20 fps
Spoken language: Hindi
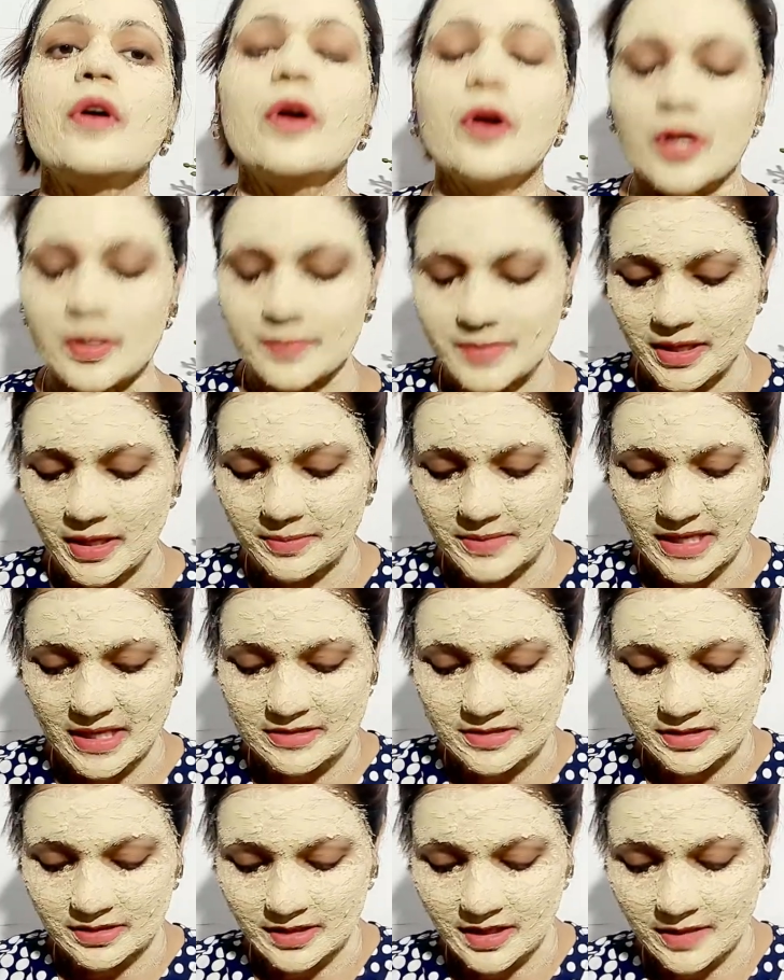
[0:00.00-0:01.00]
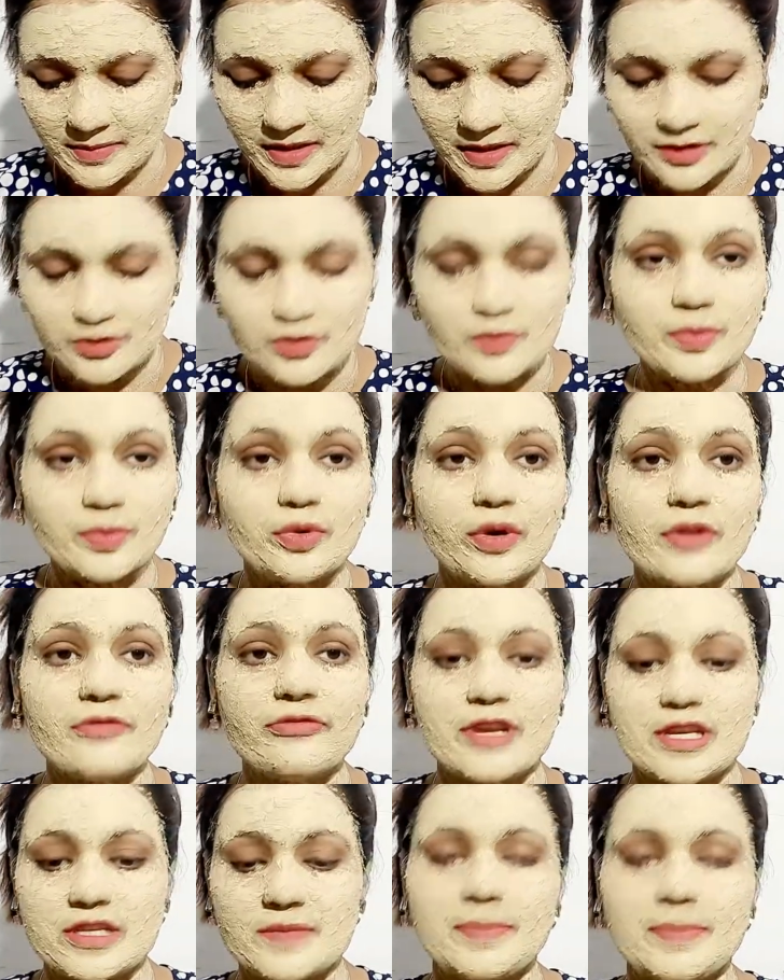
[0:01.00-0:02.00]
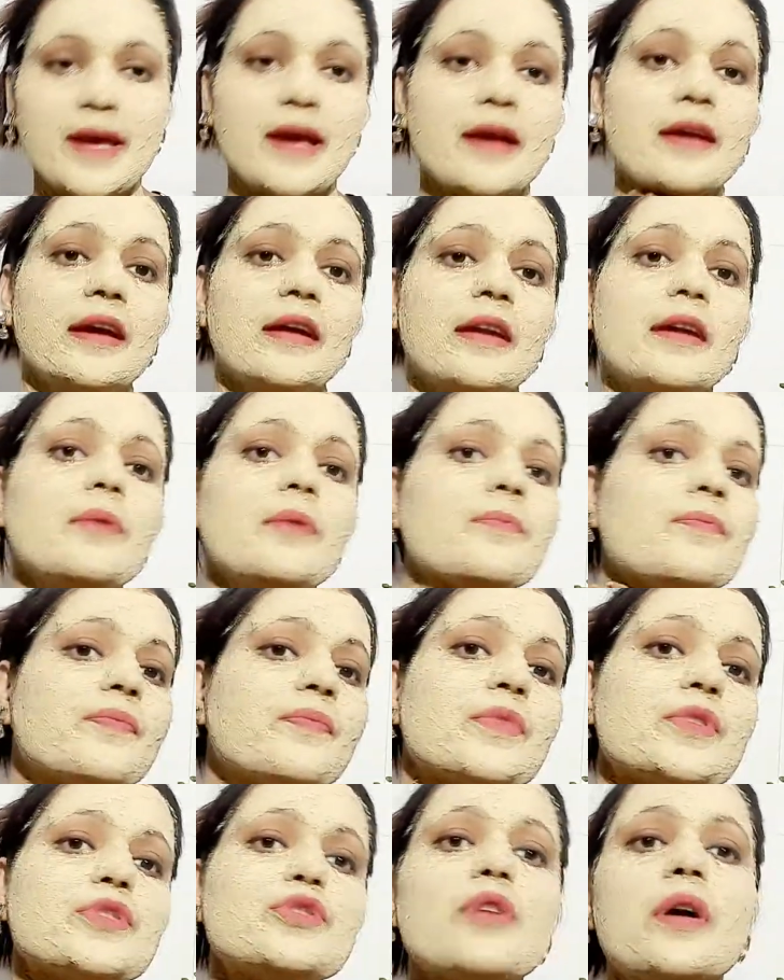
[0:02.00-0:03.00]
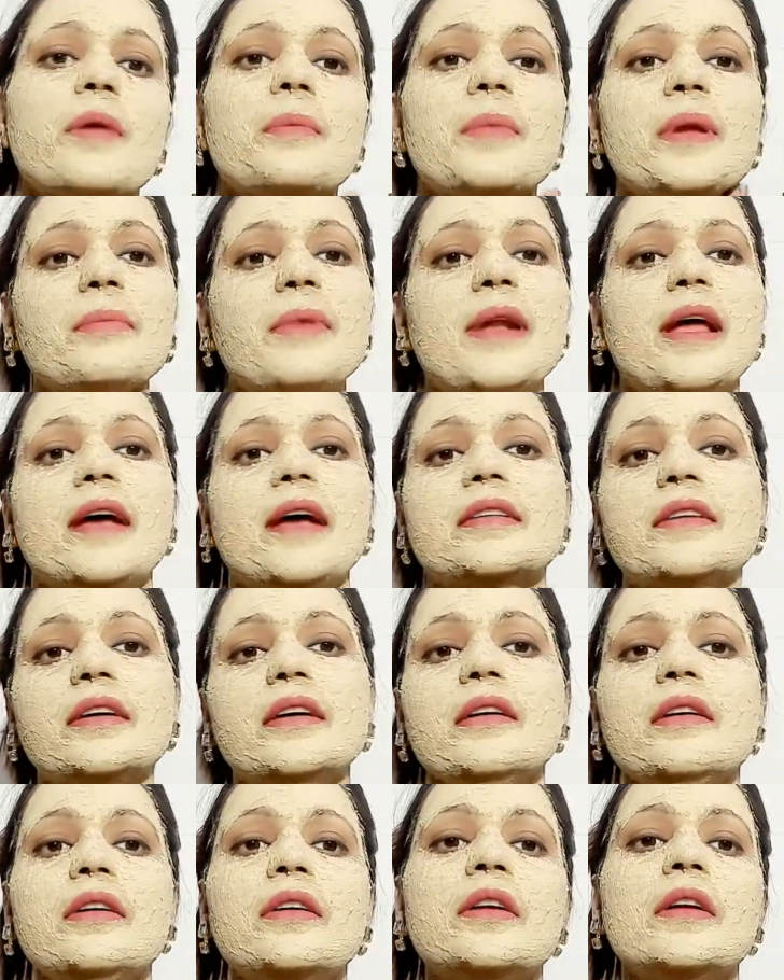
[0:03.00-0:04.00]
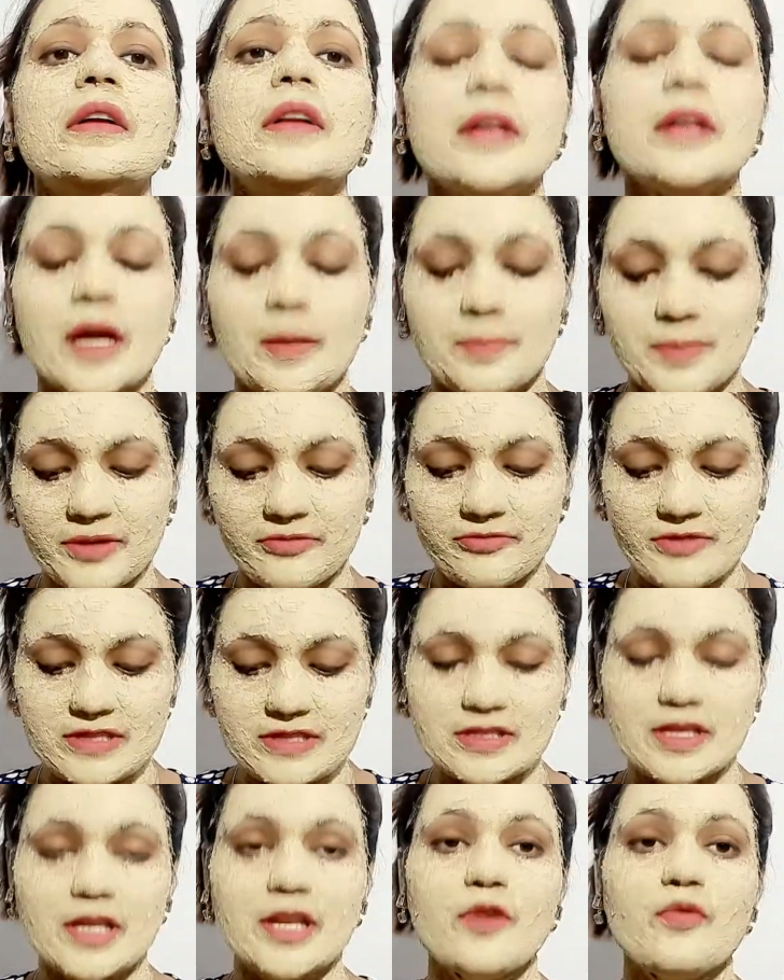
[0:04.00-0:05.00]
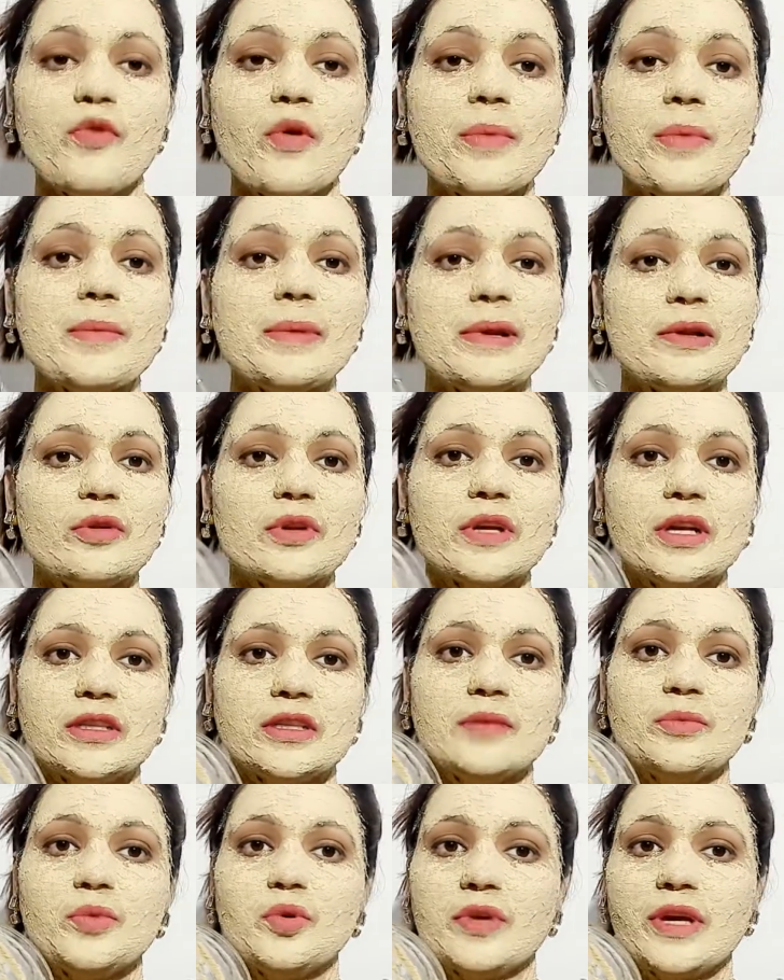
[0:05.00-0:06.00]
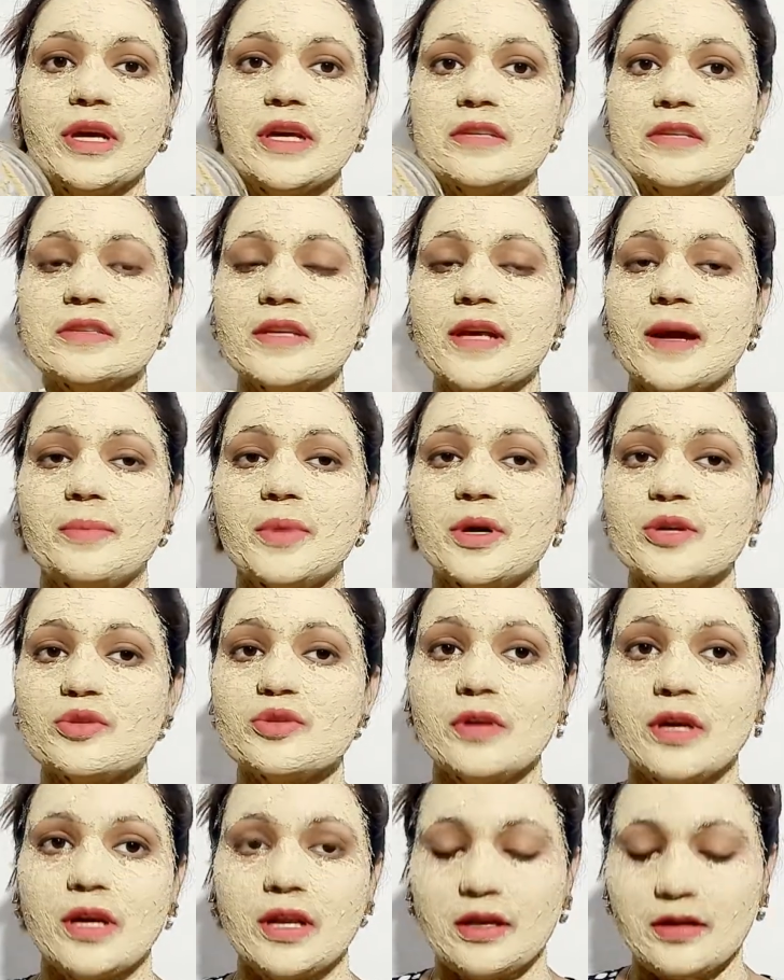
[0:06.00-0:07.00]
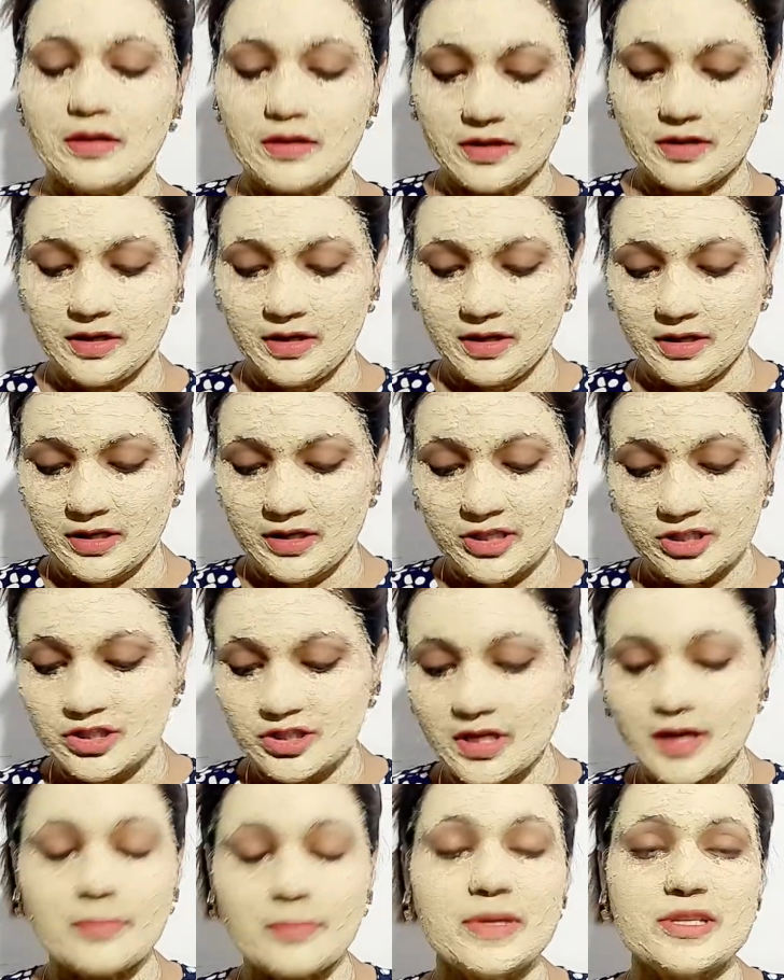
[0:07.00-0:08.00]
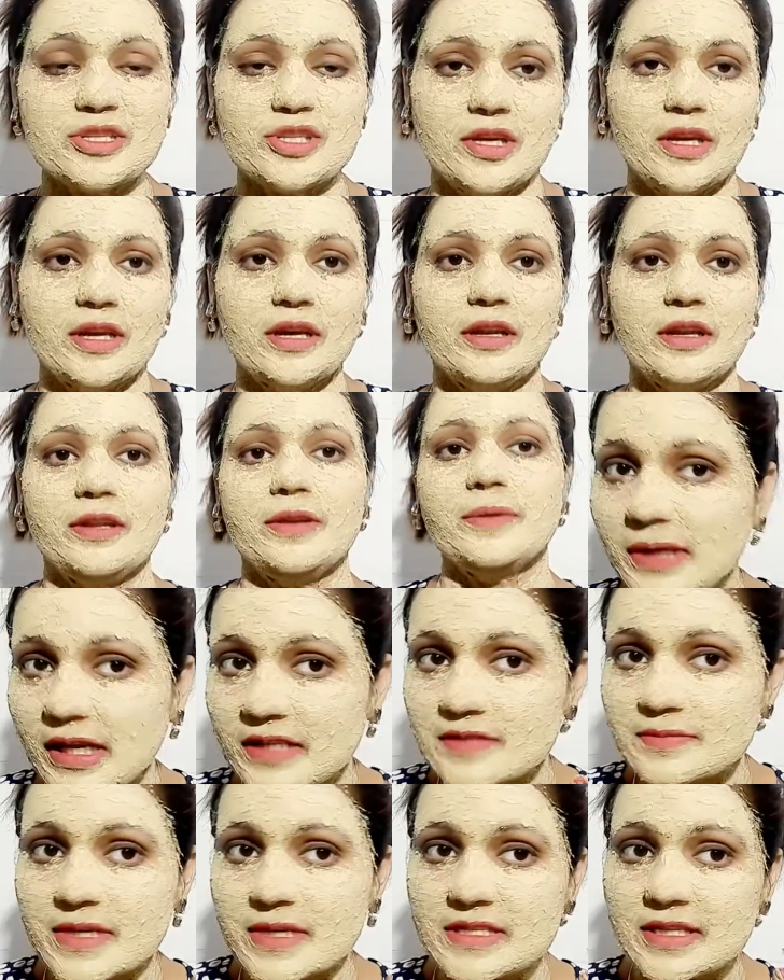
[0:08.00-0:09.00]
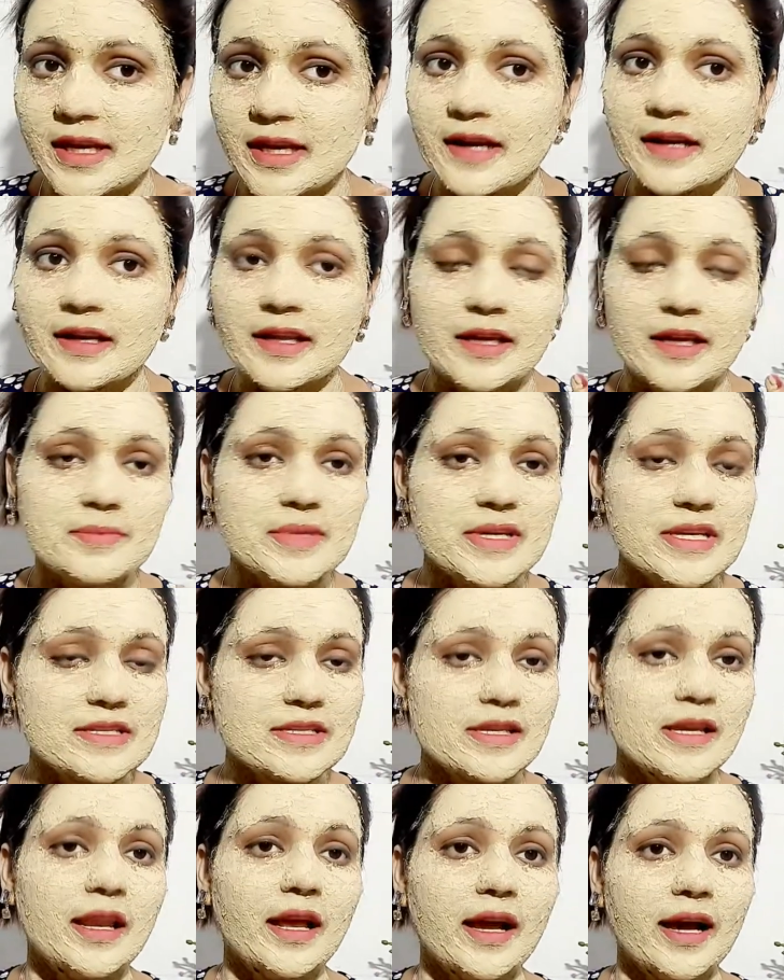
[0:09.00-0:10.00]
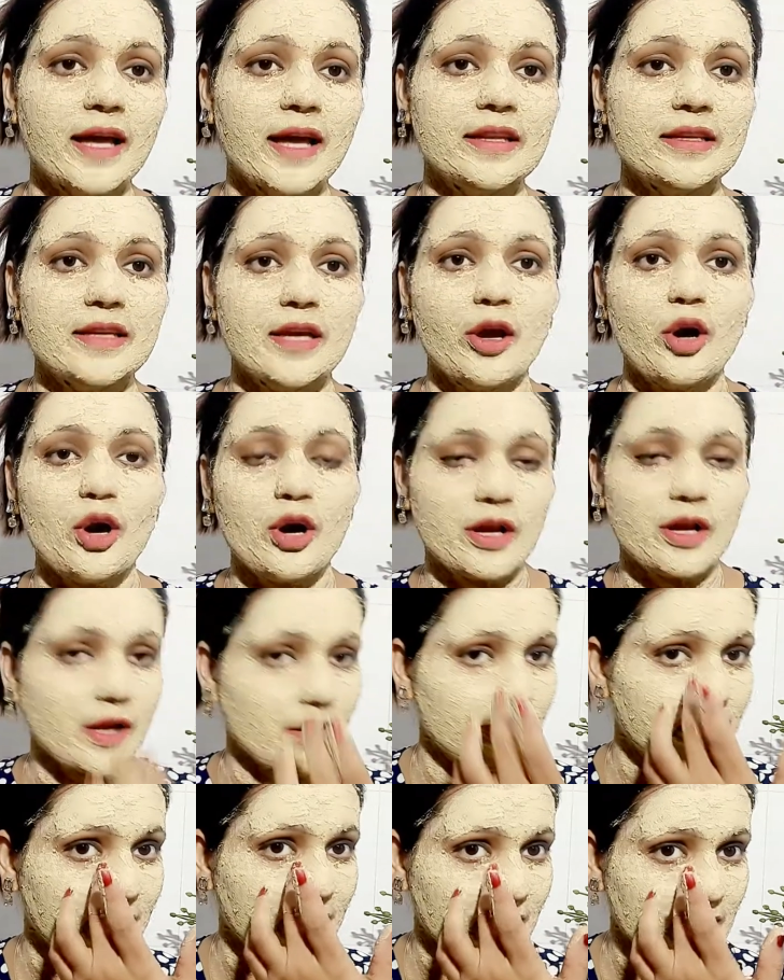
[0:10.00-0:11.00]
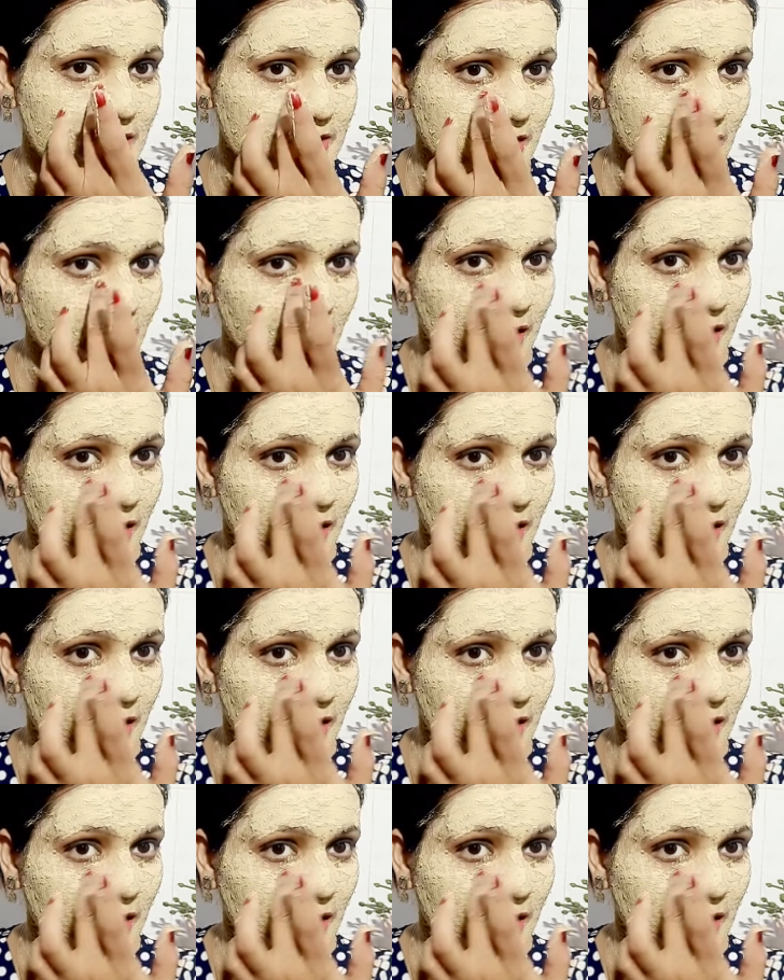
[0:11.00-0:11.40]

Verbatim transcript: और अभी आप देख सकते हैं हमारा जो पूरा फेस पैक है ना जो हमने बनाया था अपने फेस के लिए वो भी बिल्कुल खत्म हो गया इससे आपका जो है ना स्क्रब बचेगा नहीं फेस मैंने सेकेंड लेयर भी इसकी लगा ली है और अब मैं इसे